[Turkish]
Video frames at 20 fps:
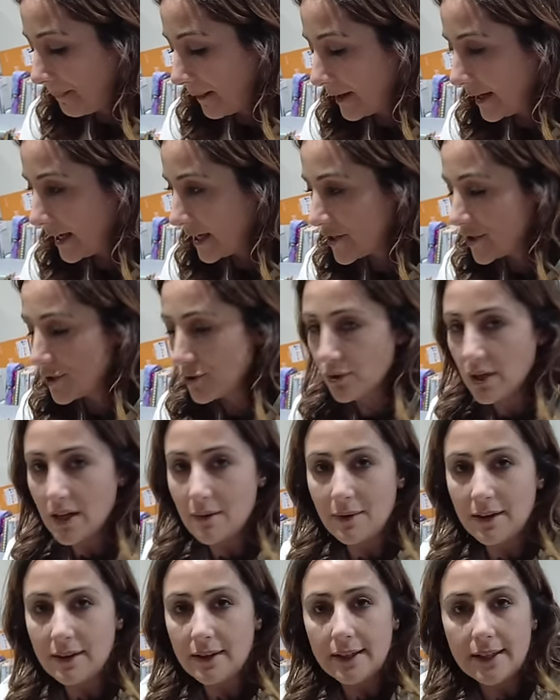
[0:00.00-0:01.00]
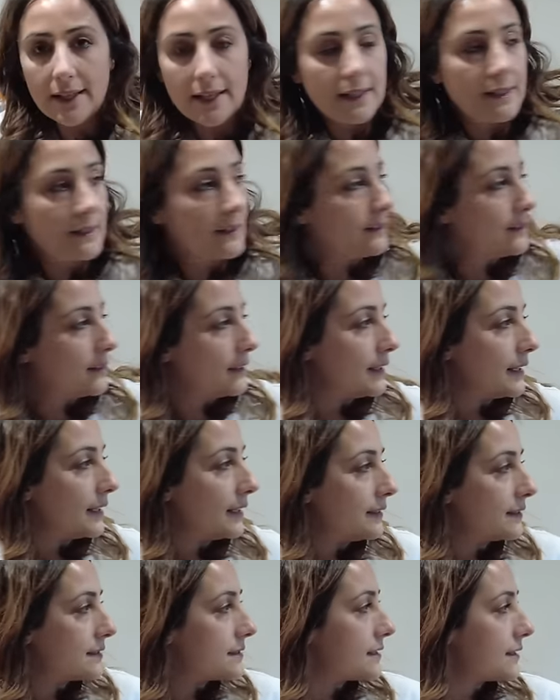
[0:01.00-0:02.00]
Gerçi Süleymanlar gelene kadar
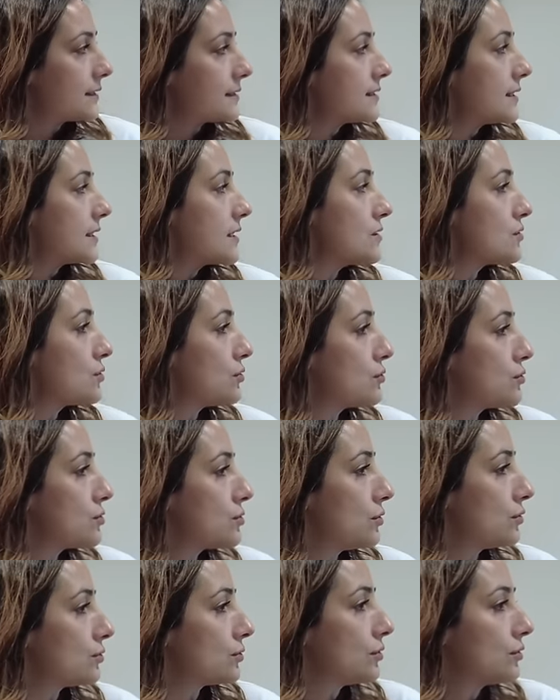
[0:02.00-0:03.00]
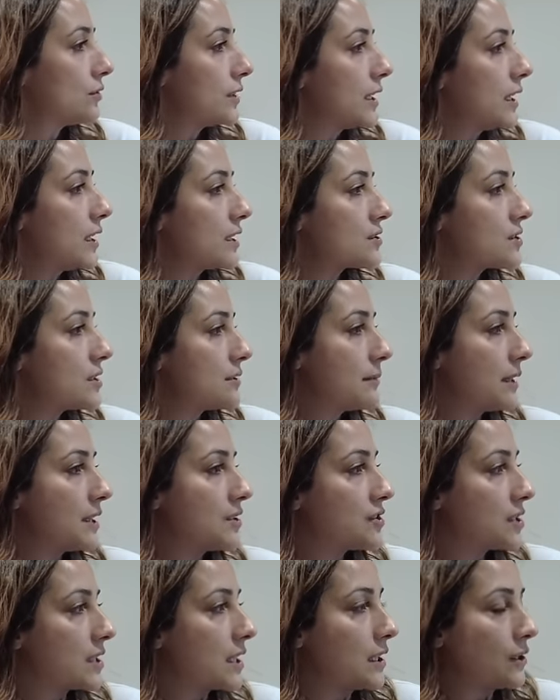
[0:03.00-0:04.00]
herhalde saat 8-9 olur. Onlar akşam
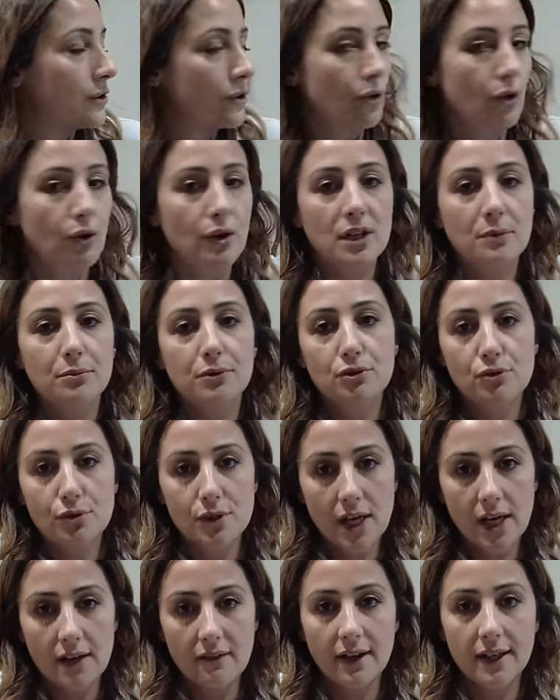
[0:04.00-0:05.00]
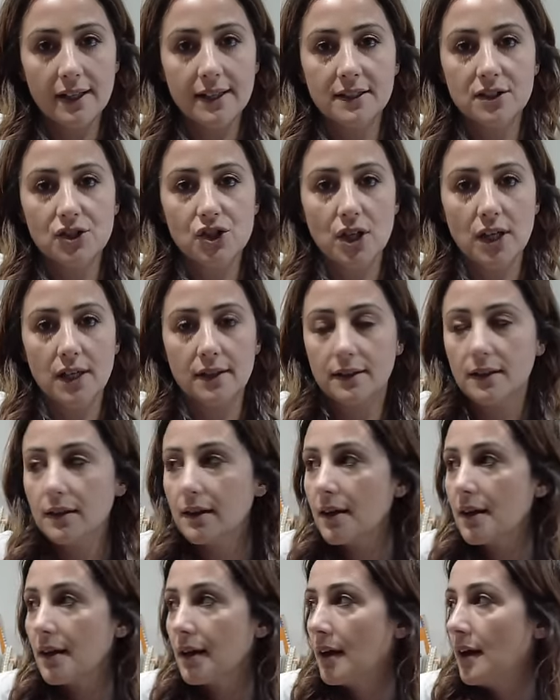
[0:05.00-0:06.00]
anca geliyor. Öyle bir rüzgar var ki dışarıda
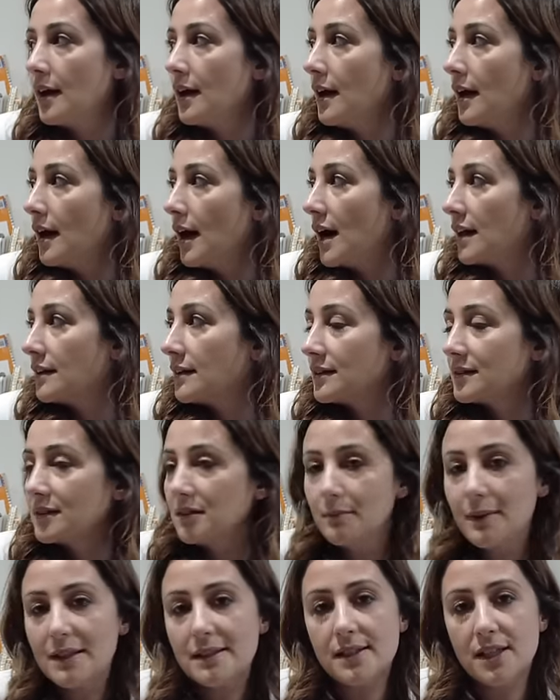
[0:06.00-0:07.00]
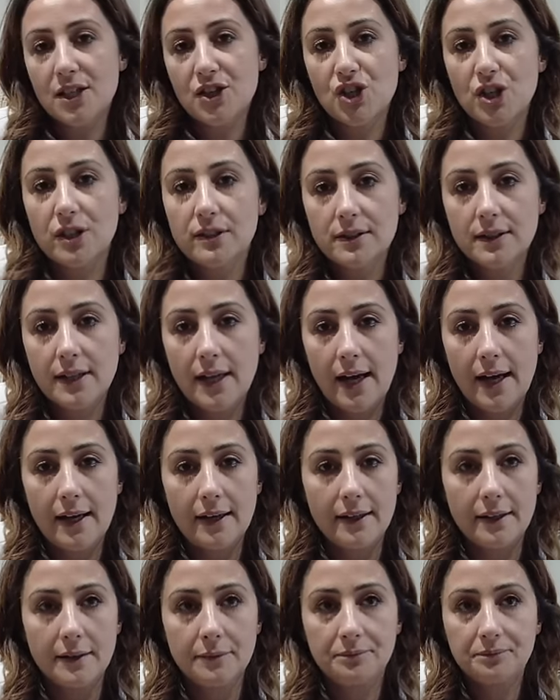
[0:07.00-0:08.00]
anlatılmaz yaşanır
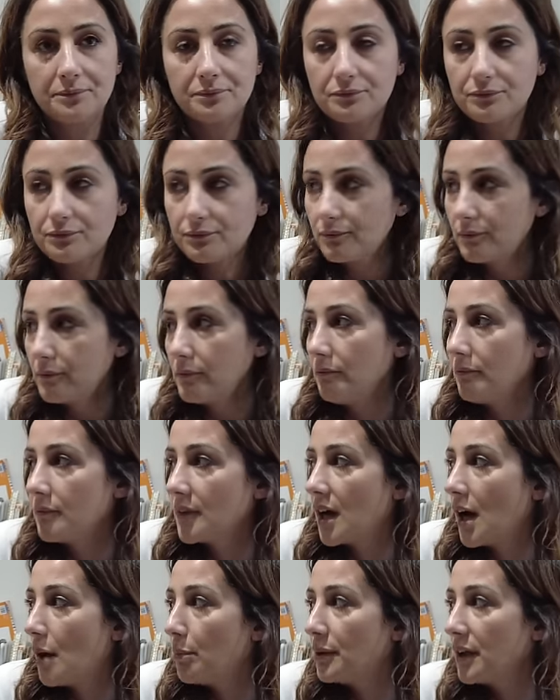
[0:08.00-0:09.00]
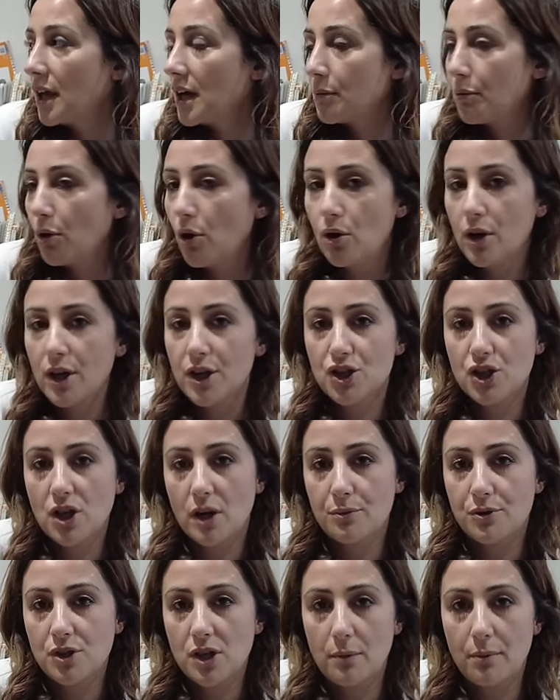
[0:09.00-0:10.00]
yani. Kapılar böyle
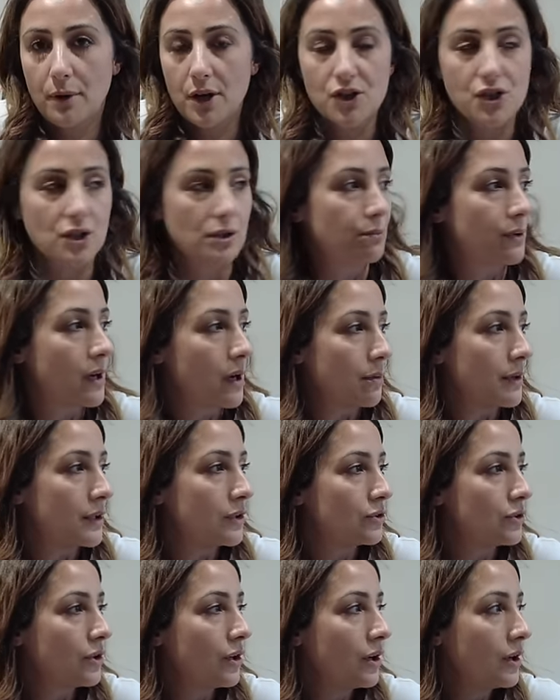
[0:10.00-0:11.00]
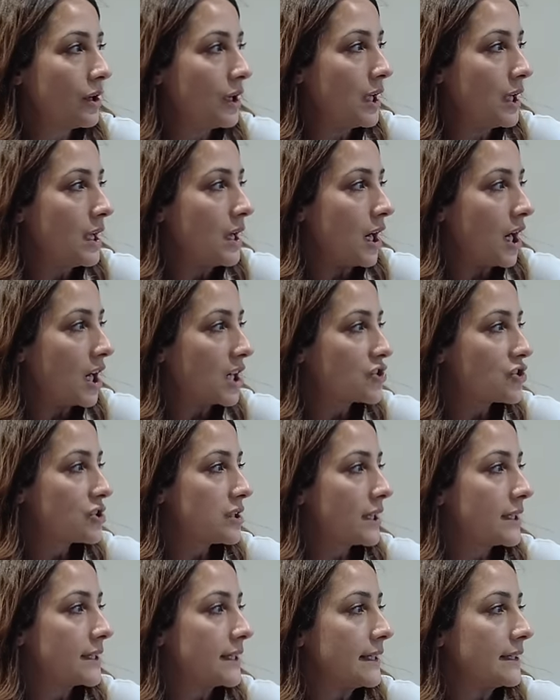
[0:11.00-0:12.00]
şap şap açılıp kapanıyor.
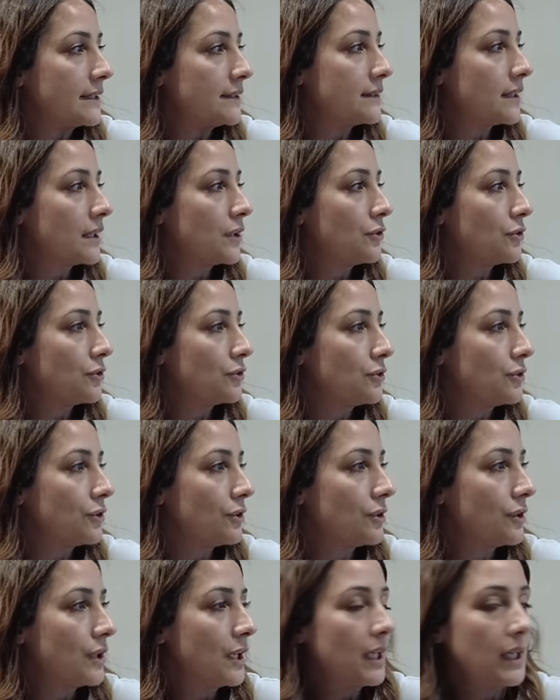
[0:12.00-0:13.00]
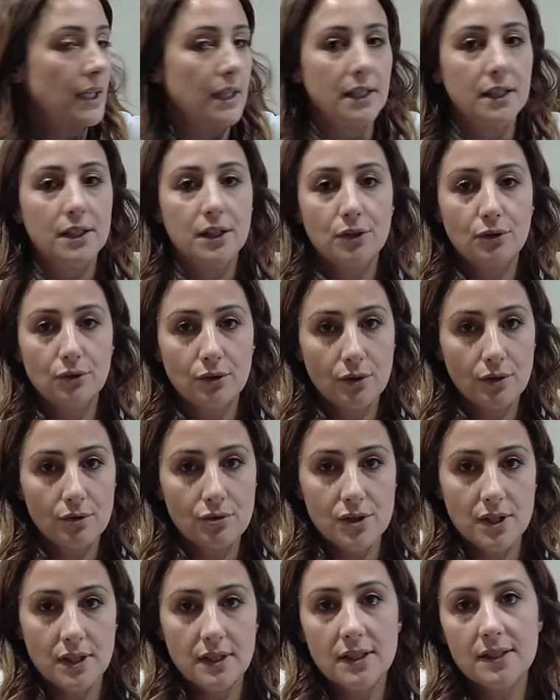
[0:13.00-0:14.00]
Ağaçlar yerinden oynuyor. İki gün
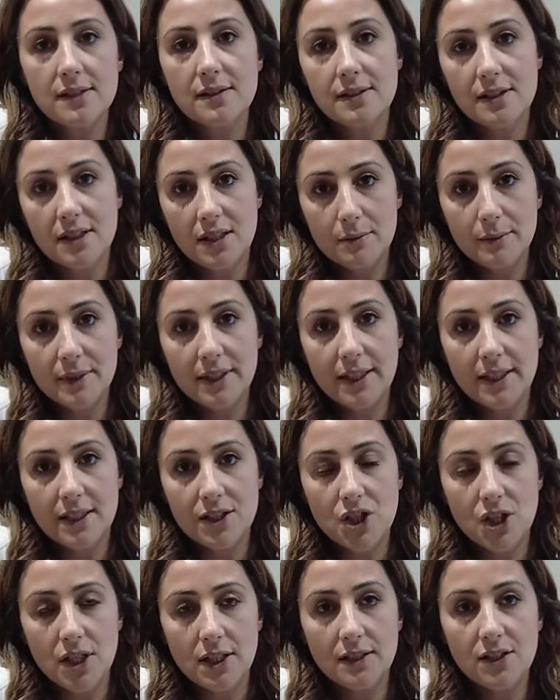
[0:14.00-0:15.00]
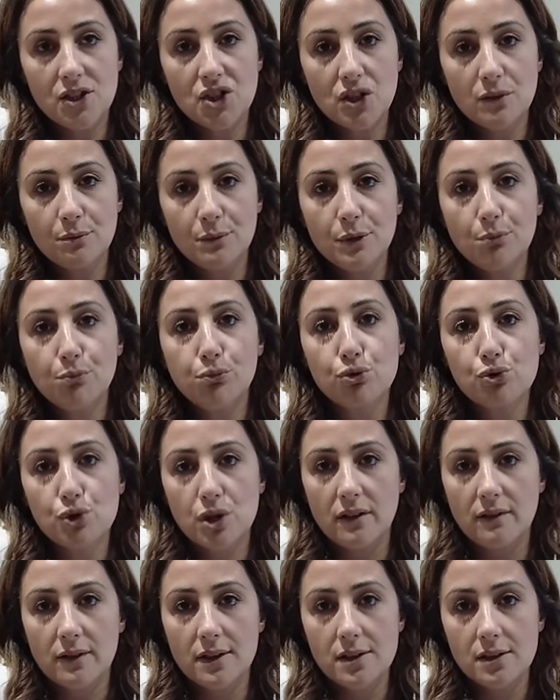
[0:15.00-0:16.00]
önce nasıl 20 dereceydi şimdi buz
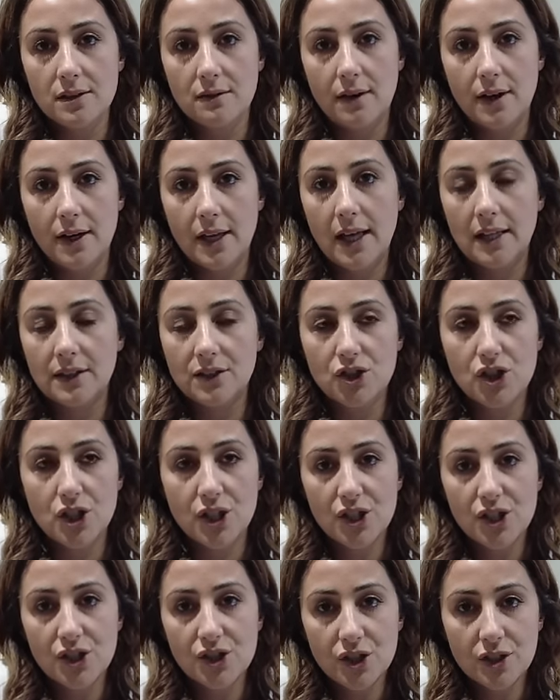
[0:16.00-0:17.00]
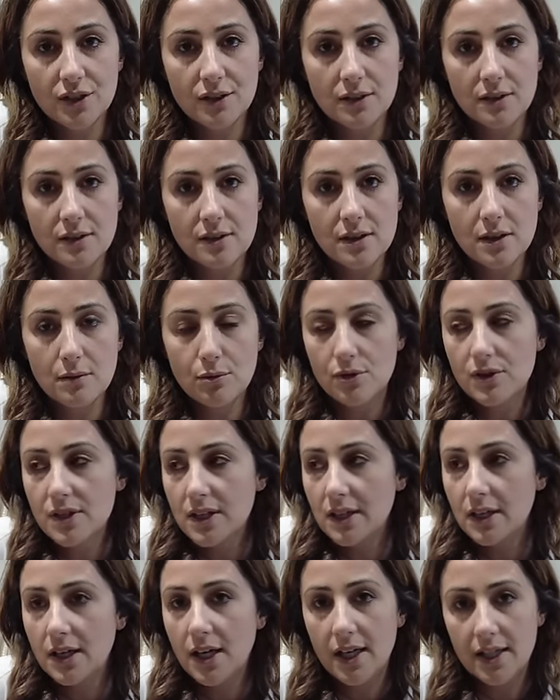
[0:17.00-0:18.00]
havası var. Yani dışarıya çıktığınızda böyle
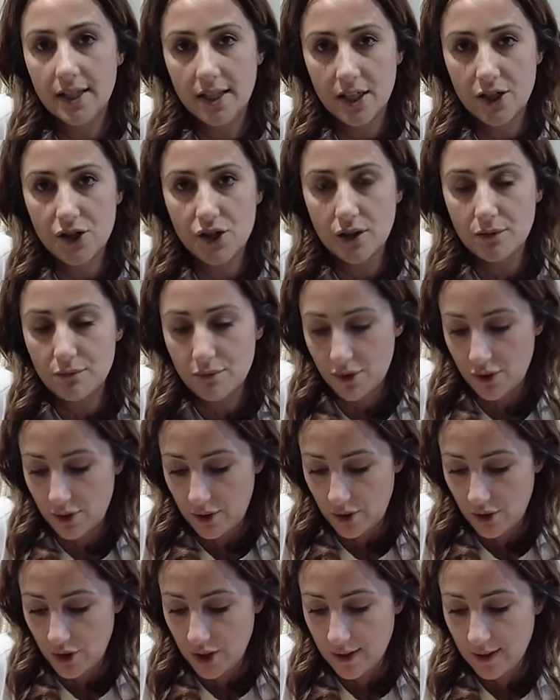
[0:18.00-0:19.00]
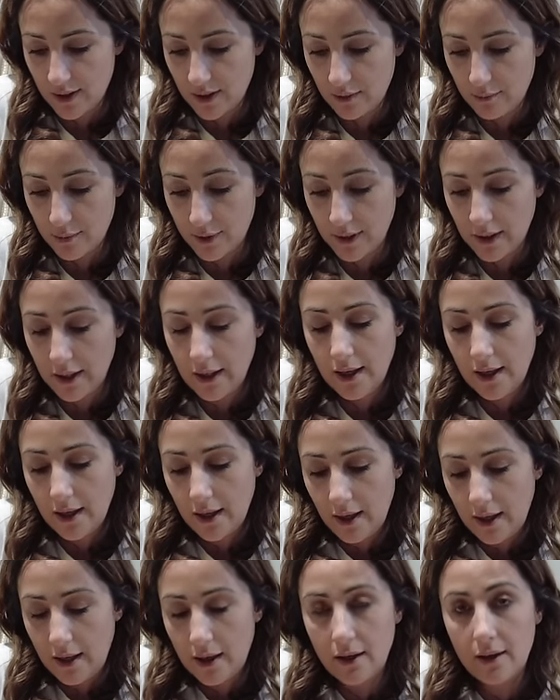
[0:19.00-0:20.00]
sen kar yağacakmışçasına bir
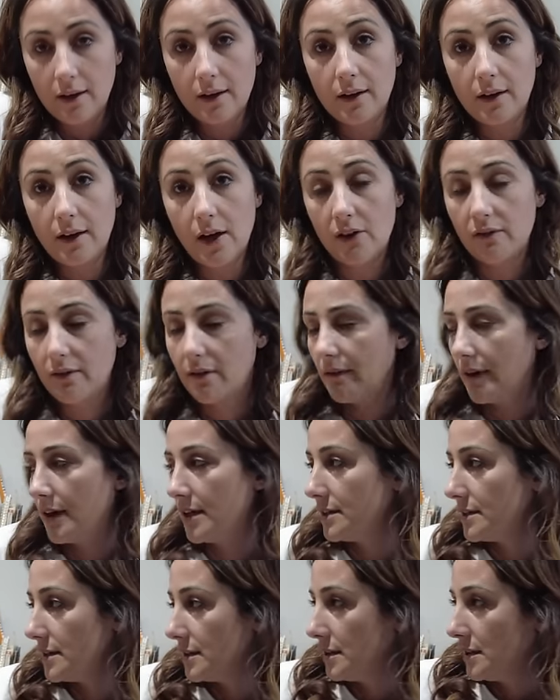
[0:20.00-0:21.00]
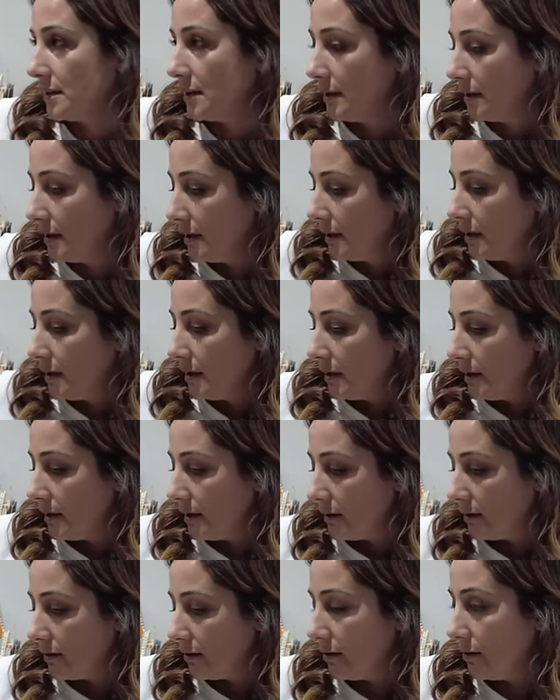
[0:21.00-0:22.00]
e, hava var.
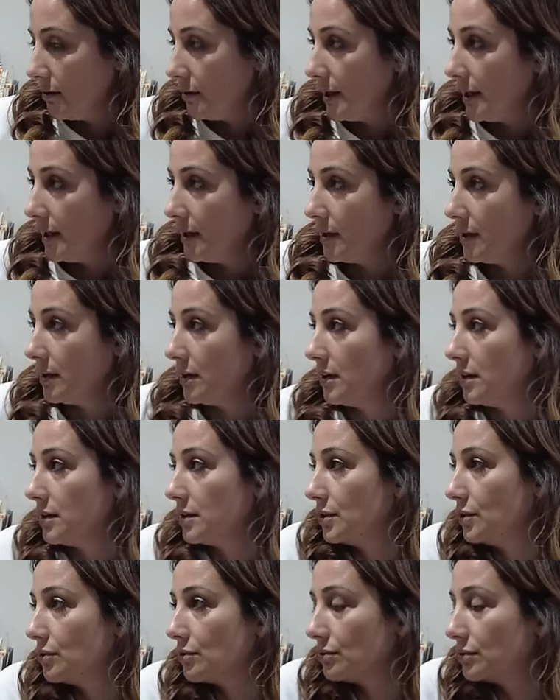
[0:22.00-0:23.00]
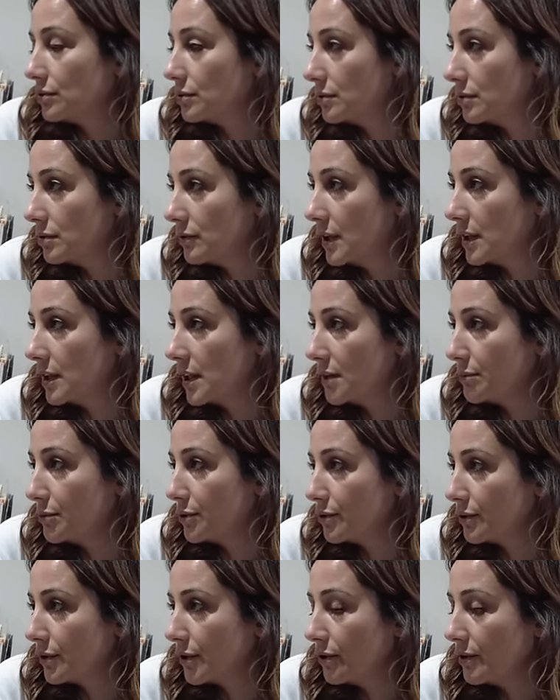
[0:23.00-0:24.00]
Öyle yorulduk. Vallahi
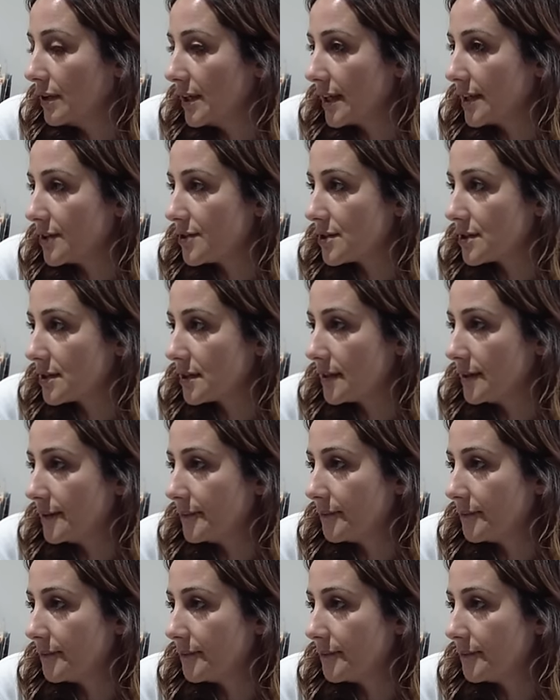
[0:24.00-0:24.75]
bugün de öyle geçti.